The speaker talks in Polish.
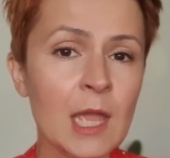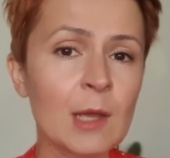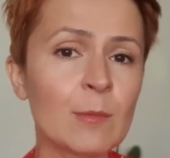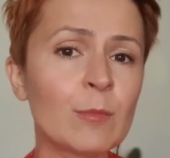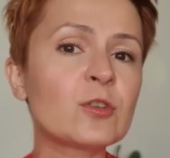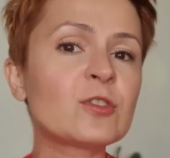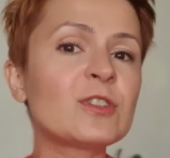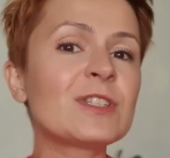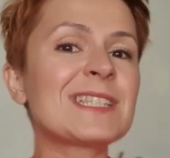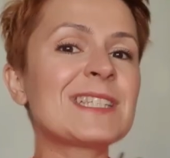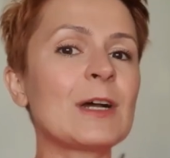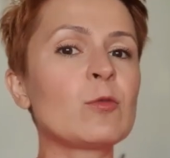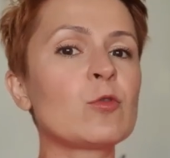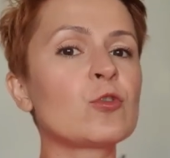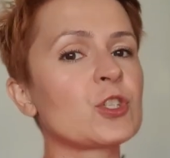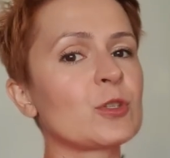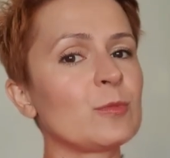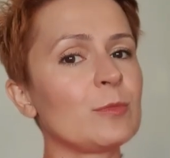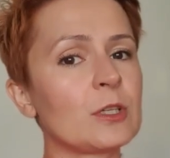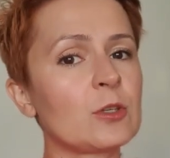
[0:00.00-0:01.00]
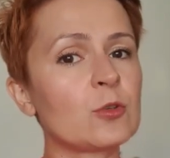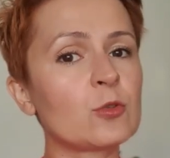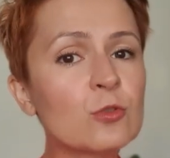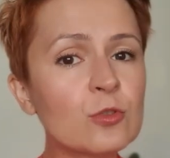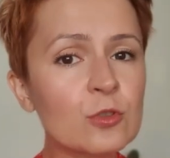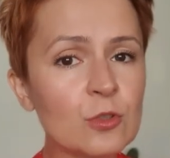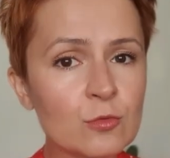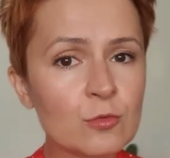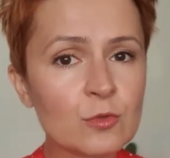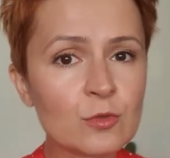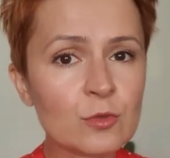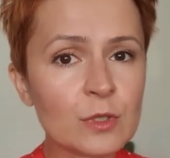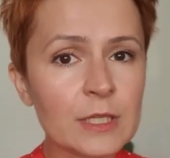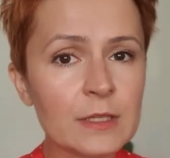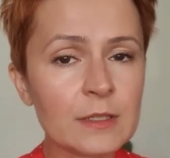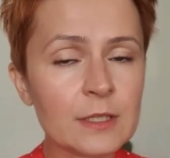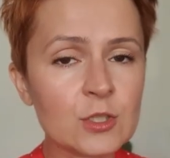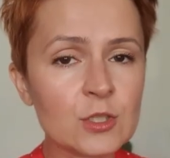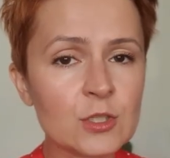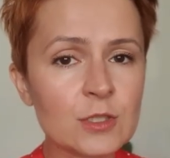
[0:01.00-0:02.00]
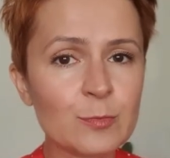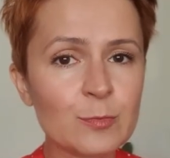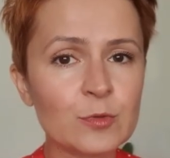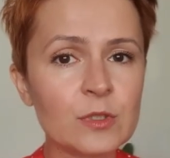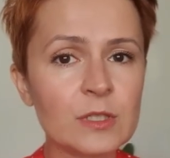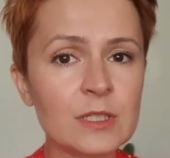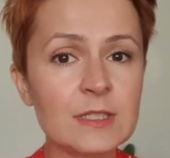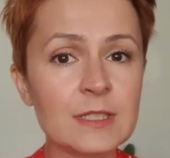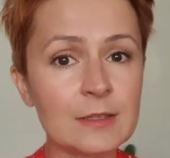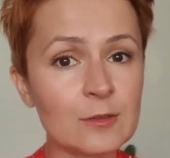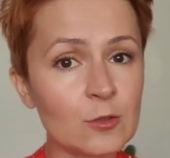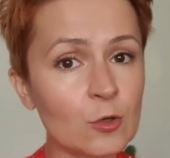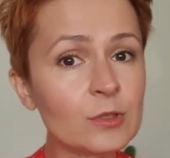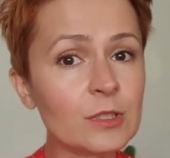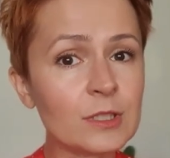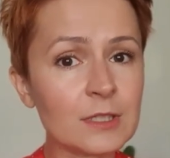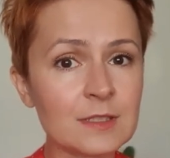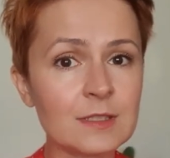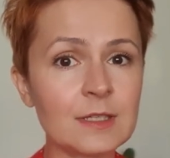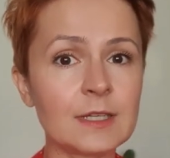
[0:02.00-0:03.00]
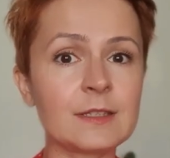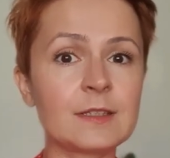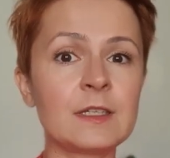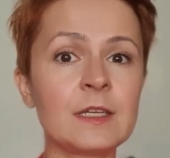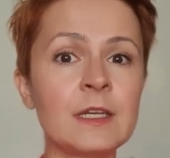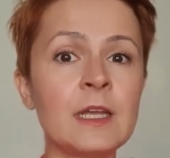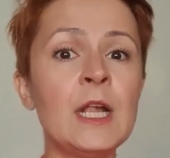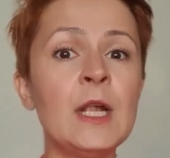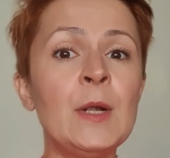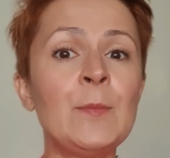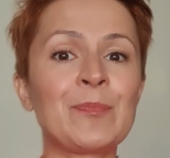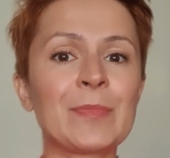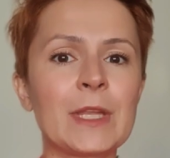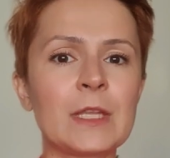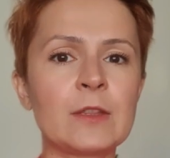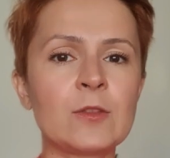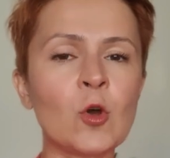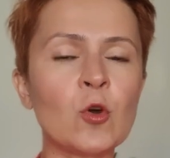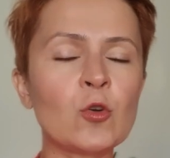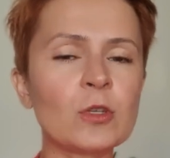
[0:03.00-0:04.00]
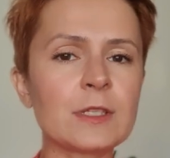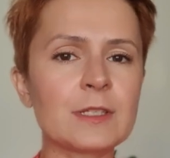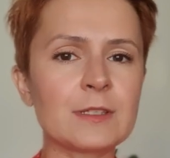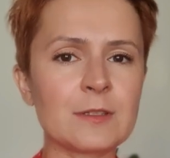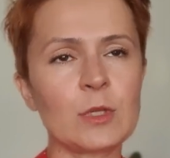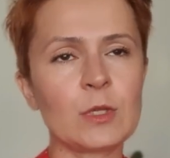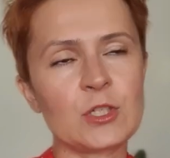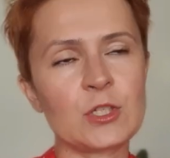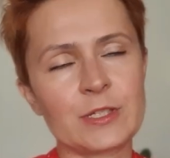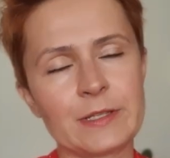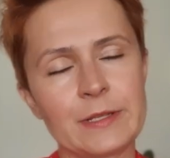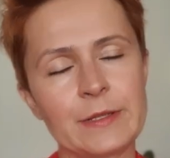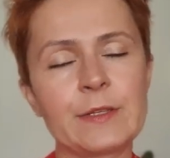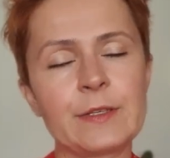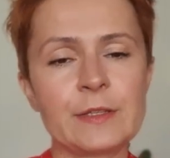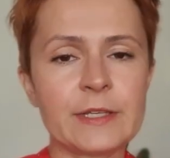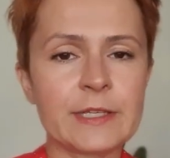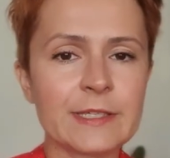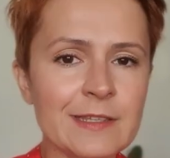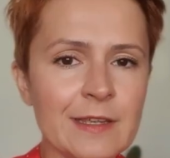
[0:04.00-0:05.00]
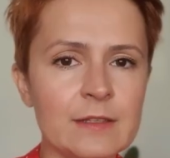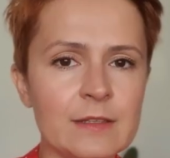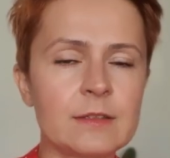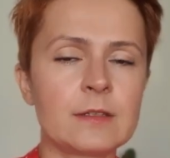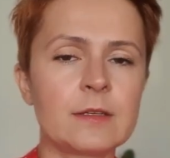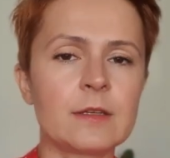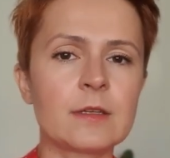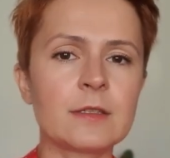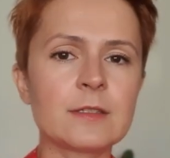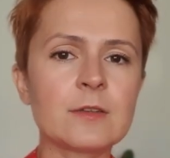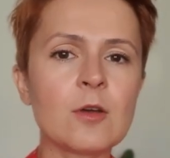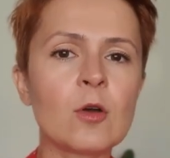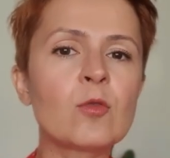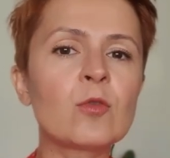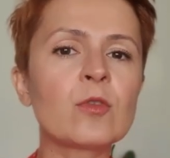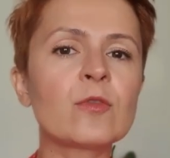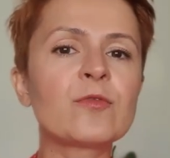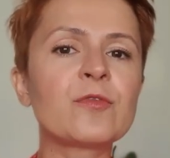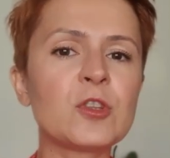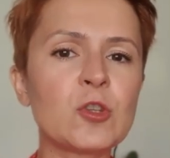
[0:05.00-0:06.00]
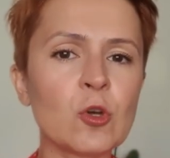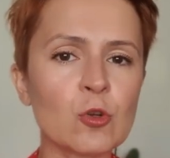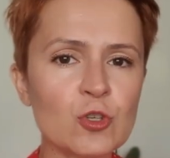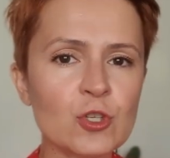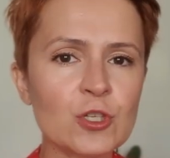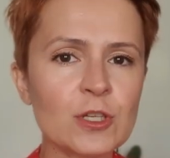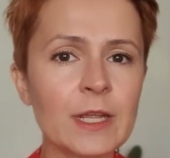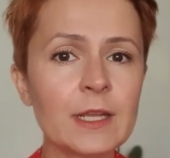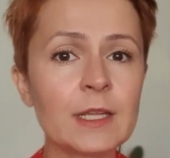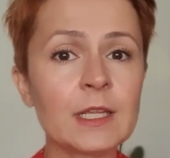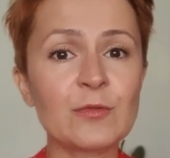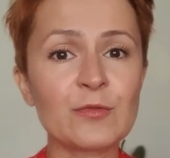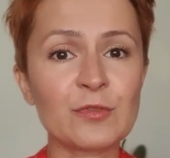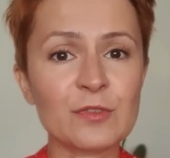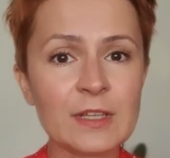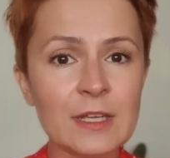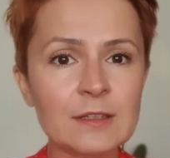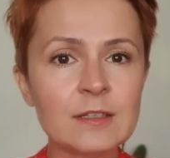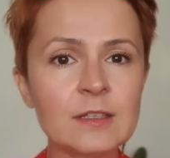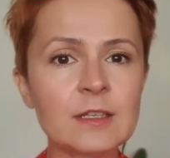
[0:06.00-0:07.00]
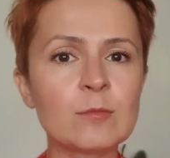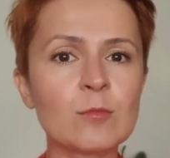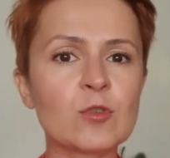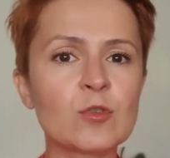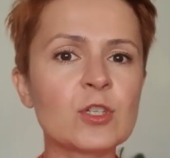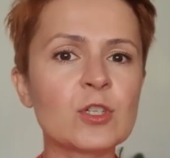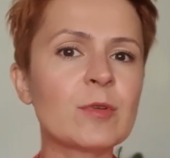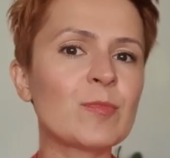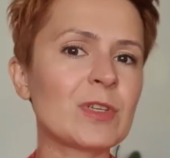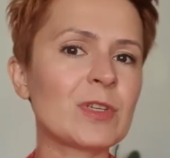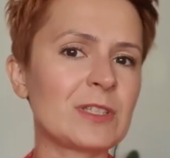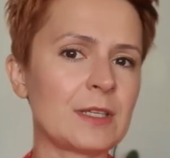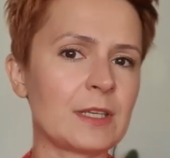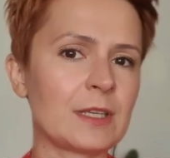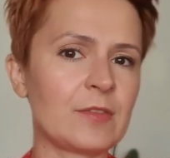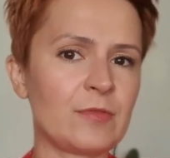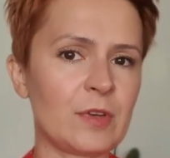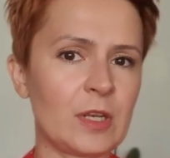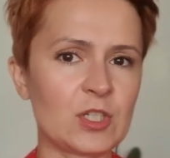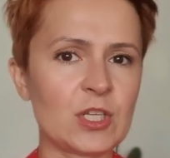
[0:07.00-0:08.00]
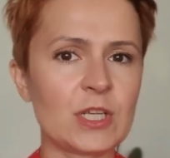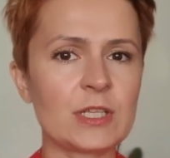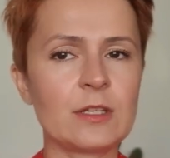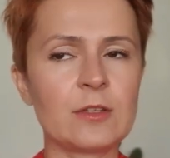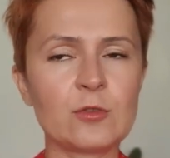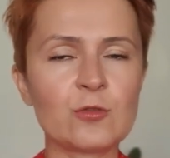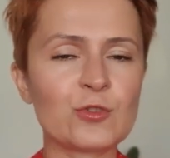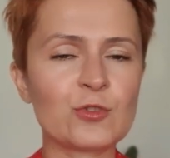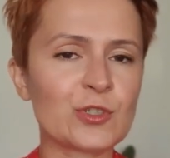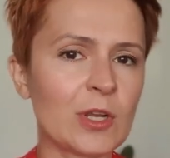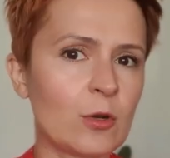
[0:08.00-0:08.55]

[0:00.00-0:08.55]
Bo gdy założymy krótką sukienkę czy spódnicę, to niestety nogi są, znaczy stety, niestety, są widoczne i wtedy możemy mieć takie wrażenie, no, że